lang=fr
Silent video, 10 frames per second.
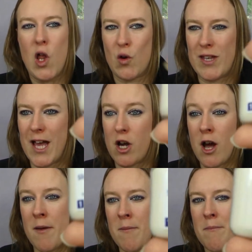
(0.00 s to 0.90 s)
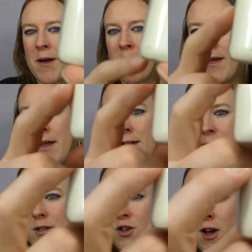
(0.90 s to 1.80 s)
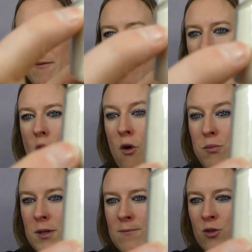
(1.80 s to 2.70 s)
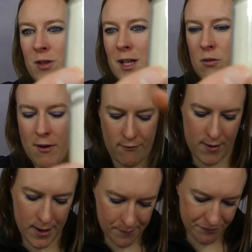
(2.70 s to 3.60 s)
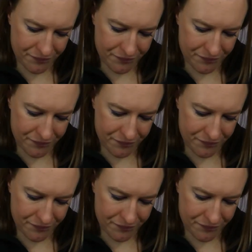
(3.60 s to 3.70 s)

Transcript: Donc il y a quand même pas mal, hein, c'est quand même rempli, donc il y a de quoi faire.